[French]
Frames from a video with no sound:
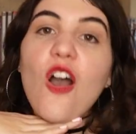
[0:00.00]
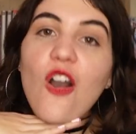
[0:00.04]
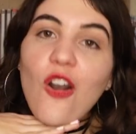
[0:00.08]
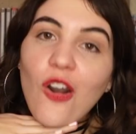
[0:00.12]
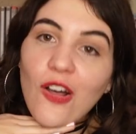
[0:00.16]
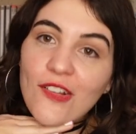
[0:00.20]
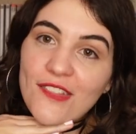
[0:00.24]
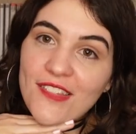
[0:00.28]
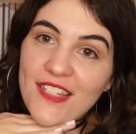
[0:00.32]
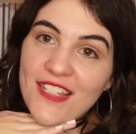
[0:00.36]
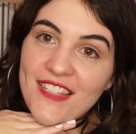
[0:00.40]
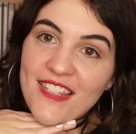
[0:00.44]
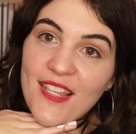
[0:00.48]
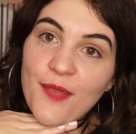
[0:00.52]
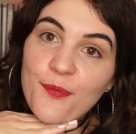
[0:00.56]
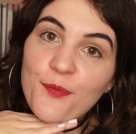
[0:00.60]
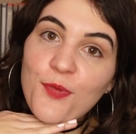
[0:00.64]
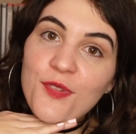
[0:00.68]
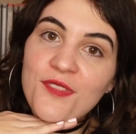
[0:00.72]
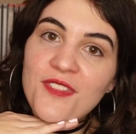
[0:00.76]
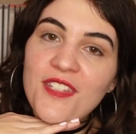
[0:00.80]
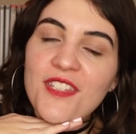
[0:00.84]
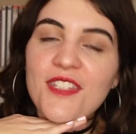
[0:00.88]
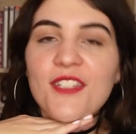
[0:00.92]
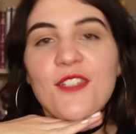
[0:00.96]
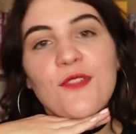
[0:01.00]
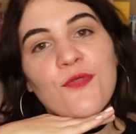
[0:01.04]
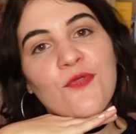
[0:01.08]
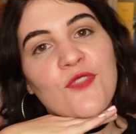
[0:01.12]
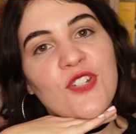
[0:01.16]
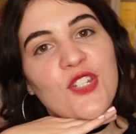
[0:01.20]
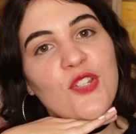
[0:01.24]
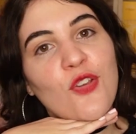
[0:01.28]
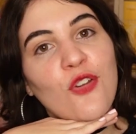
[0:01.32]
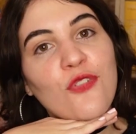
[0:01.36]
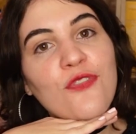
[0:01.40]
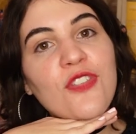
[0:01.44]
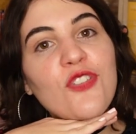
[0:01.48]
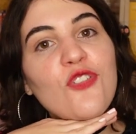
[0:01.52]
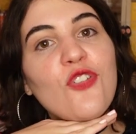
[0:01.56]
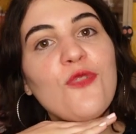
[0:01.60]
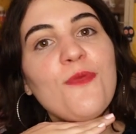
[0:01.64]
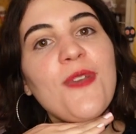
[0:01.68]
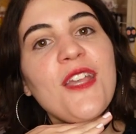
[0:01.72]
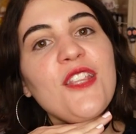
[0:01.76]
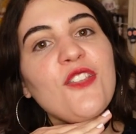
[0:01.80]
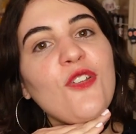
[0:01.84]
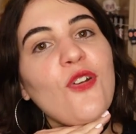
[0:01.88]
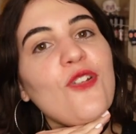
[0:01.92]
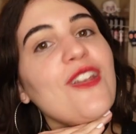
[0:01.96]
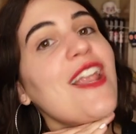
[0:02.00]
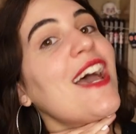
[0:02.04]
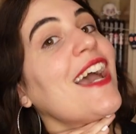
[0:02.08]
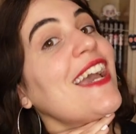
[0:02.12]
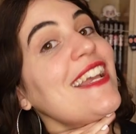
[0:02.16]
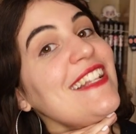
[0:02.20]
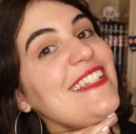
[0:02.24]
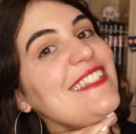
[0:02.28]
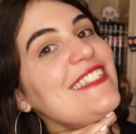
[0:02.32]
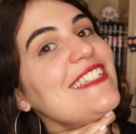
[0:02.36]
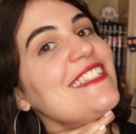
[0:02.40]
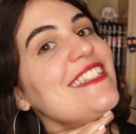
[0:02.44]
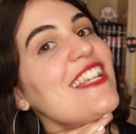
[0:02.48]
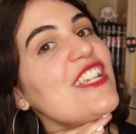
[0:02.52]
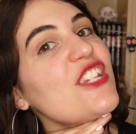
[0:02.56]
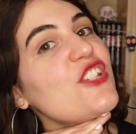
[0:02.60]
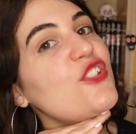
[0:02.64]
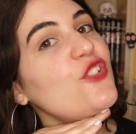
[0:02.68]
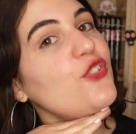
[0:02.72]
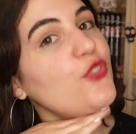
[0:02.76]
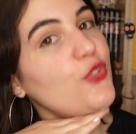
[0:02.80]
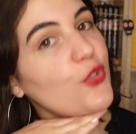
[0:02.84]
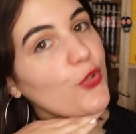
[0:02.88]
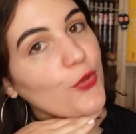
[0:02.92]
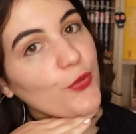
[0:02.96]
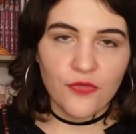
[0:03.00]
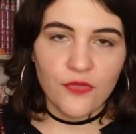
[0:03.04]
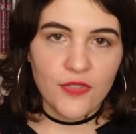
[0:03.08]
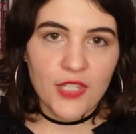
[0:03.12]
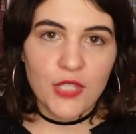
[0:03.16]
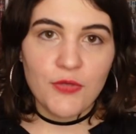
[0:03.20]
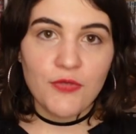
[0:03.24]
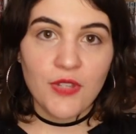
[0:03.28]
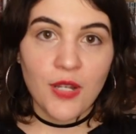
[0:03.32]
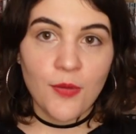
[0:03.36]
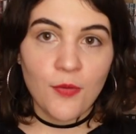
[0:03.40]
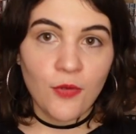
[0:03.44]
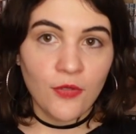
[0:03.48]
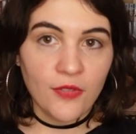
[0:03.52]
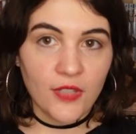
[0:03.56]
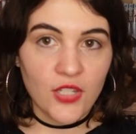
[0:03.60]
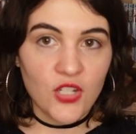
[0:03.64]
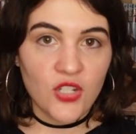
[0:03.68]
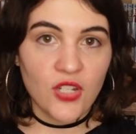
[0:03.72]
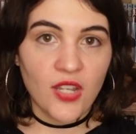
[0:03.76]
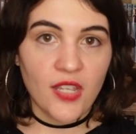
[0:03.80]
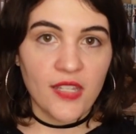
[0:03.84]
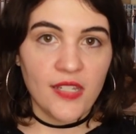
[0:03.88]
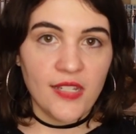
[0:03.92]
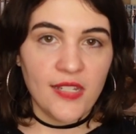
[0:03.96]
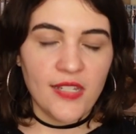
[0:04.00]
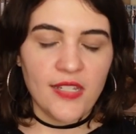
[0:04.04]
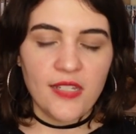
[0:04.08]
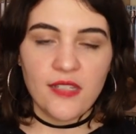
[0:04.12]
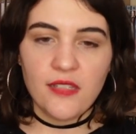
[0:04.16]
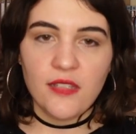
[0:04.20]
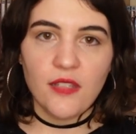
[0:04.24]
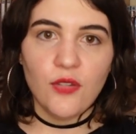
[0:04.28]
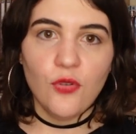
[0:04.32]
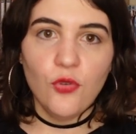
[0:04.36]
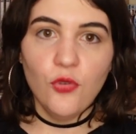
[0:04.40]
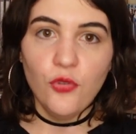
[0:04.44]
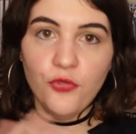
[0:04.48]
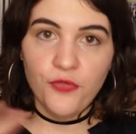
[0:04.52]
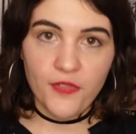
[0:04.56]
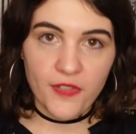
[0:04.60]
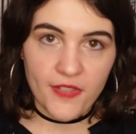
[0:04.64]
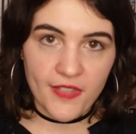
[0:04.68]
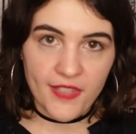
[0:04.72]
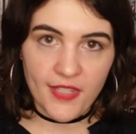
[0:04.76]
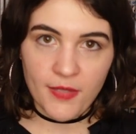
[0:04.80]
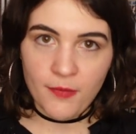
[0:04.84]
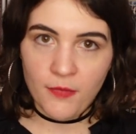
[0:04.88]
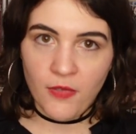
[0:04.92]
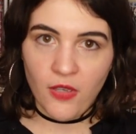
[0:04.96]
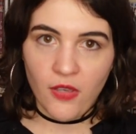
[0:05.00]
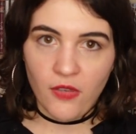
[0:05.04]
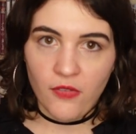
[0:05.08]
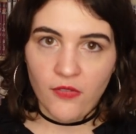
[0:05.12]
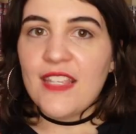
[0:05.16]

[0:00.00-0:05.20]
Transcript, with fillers: En dixième position, j'ai envie de mettre La Reine des Neiges 2. Visuellement déjà, il est oufissime.